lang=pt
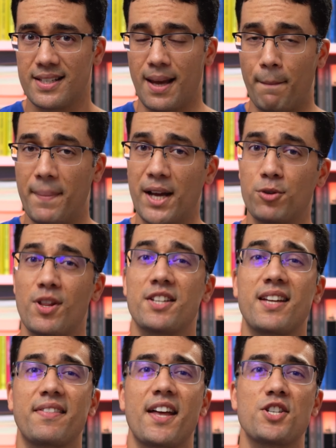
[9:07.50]
sabendo da
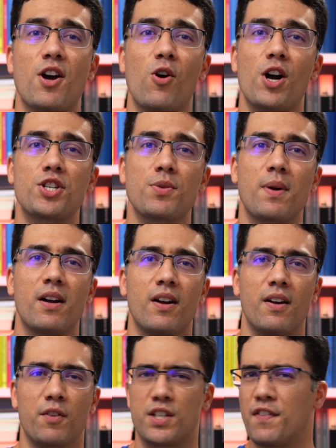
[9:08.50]
estratégia ótima,
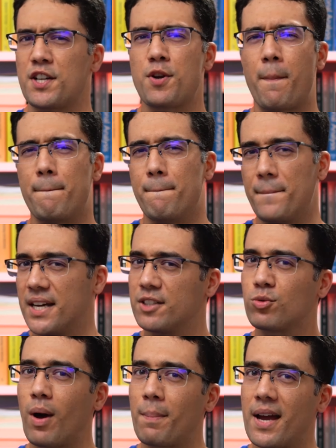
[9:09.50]
você vai de
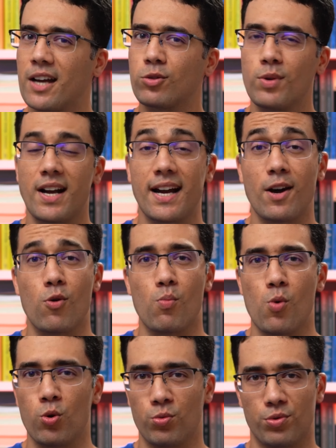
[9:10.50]
peito aberto encarar o
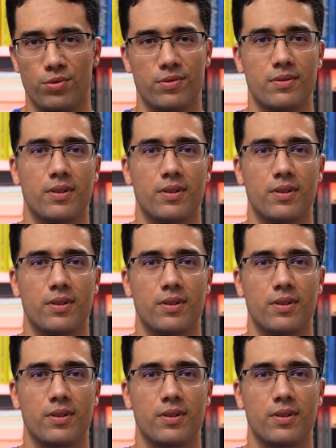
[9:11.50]
mundo.